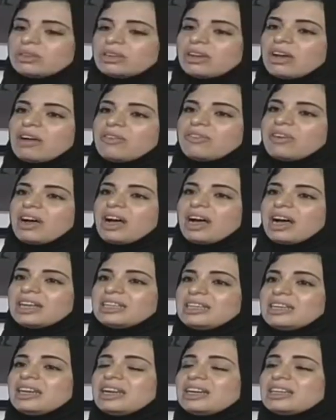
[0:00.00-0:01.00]
الثقافة
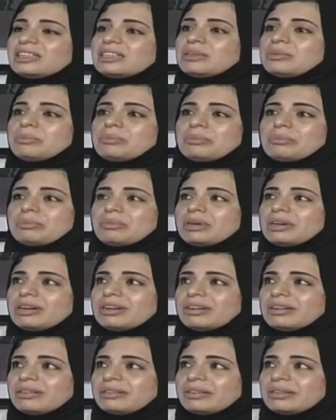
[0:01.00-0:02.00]
هذه لازم
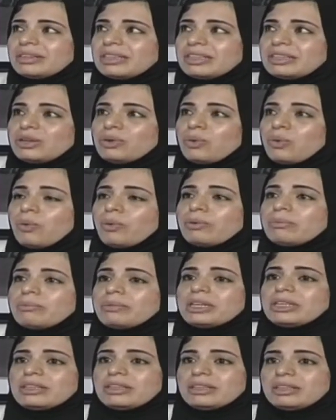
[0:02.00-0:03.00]
آه، تكون
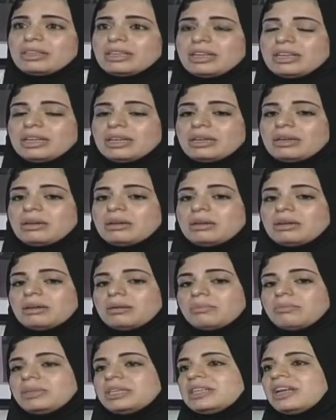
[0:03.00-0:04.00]
من
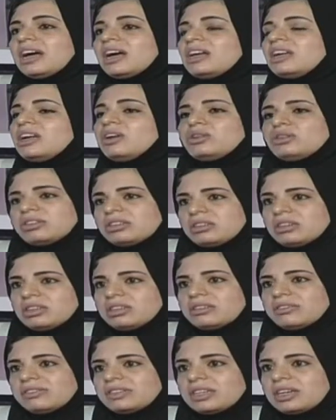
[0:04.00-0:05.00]
من داخل الأسرة
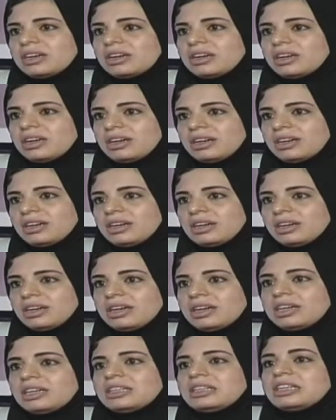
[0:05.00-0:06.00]
نفسها
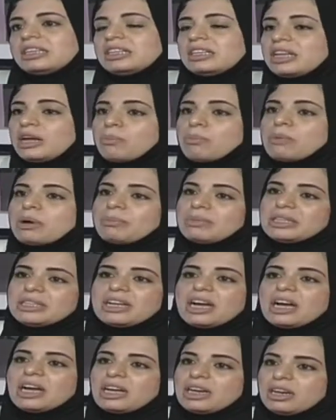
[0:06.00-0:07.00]
مم. تتنمى من
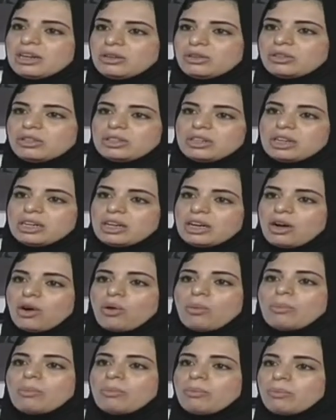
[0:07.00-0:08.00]
داخل الأسرة
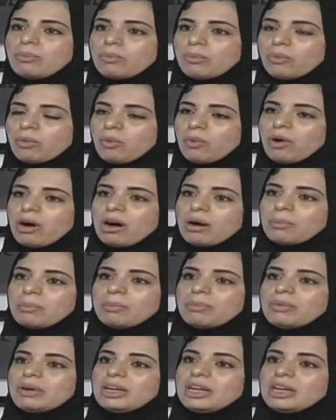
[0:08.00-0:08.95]
كأم مم. وأب